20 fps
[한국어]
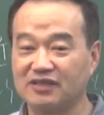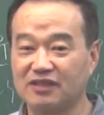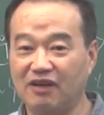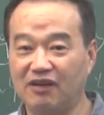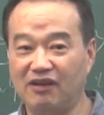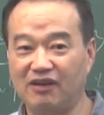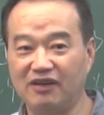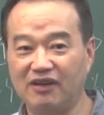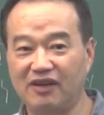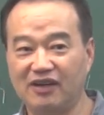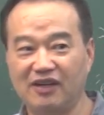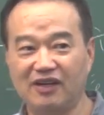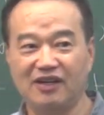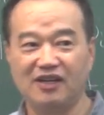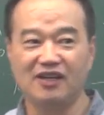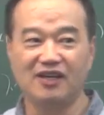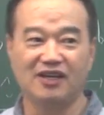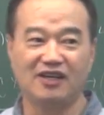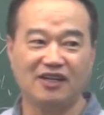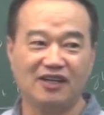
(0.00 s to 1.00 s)
어?
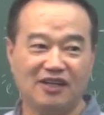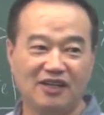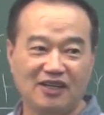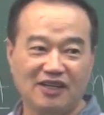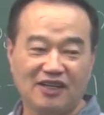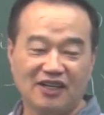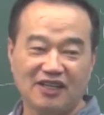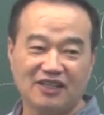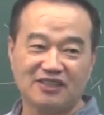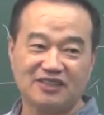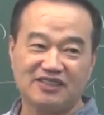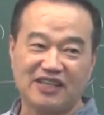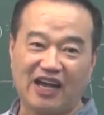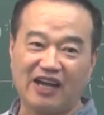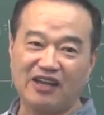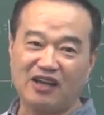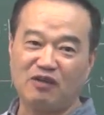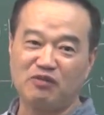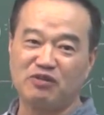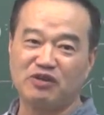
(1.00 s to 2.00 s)

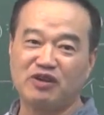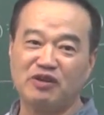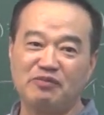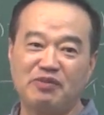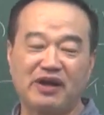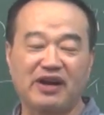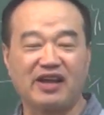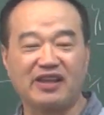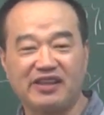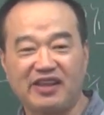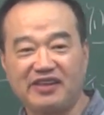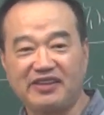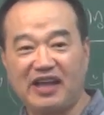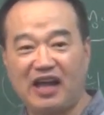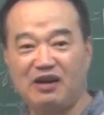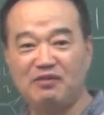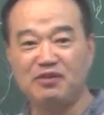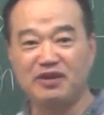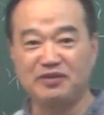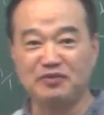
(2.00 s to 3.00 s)
자기가 물건 팔아야 되는데
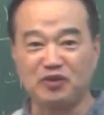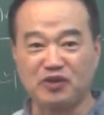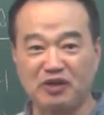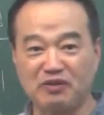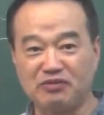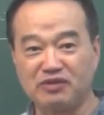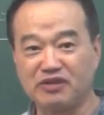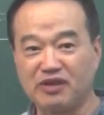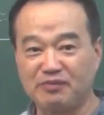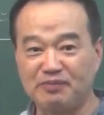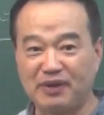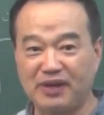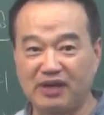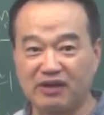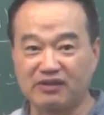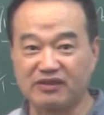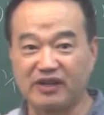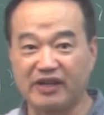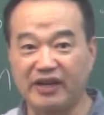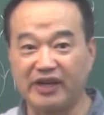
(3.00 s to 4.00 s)
할머니보다 물건
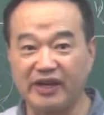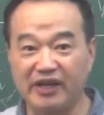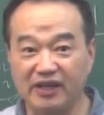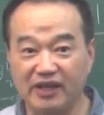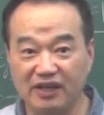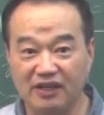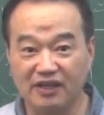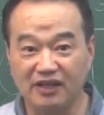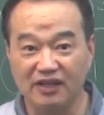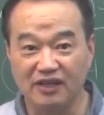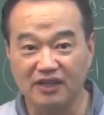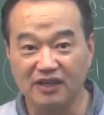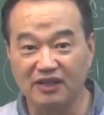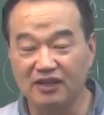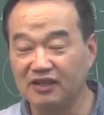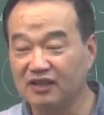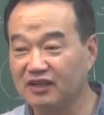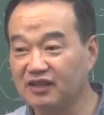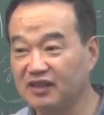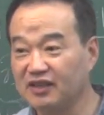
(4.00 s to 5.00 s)
팔아 그래.
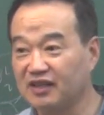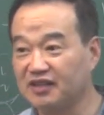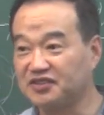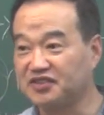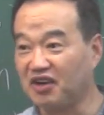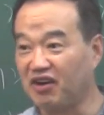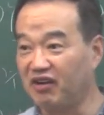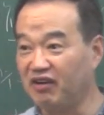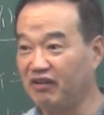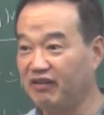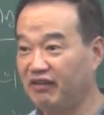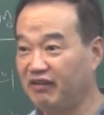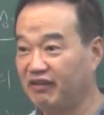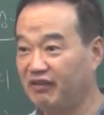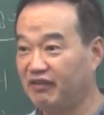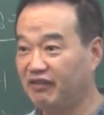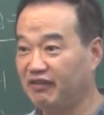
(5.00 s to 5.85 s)
그렇죠?